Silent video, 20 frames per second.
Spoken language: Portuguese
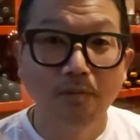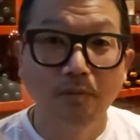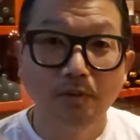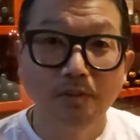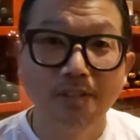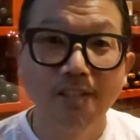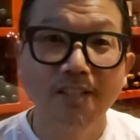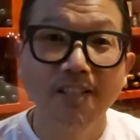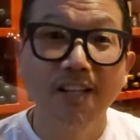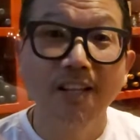
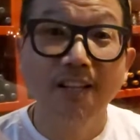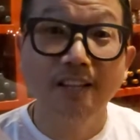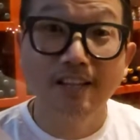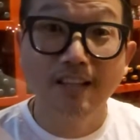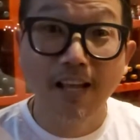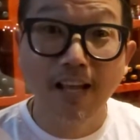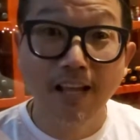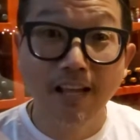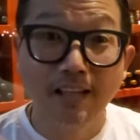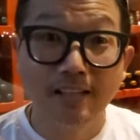você tem
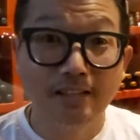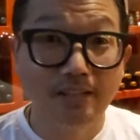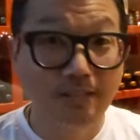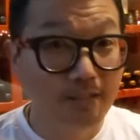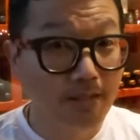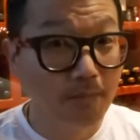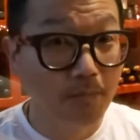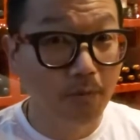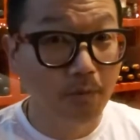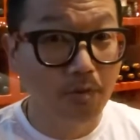ideias,
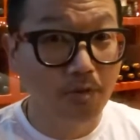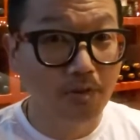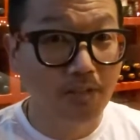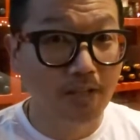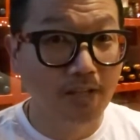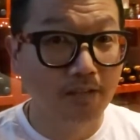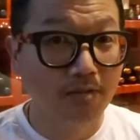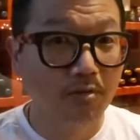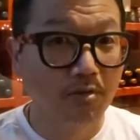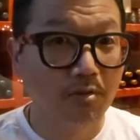tem
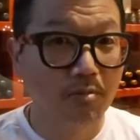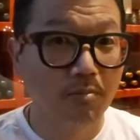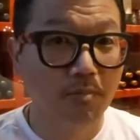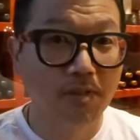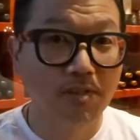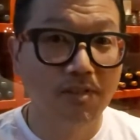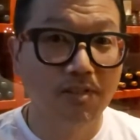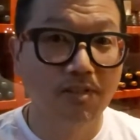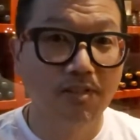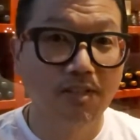projetos,
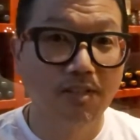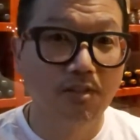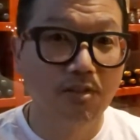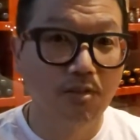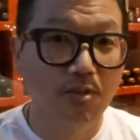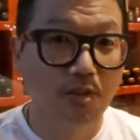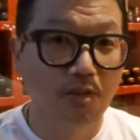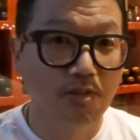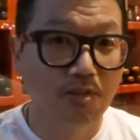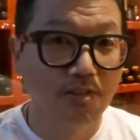mas se sente
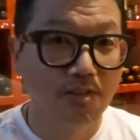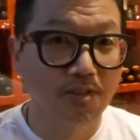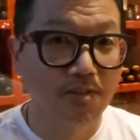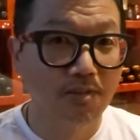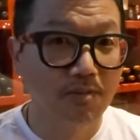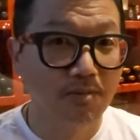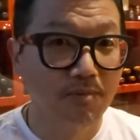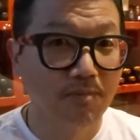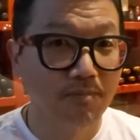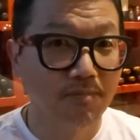
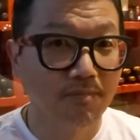sozinho,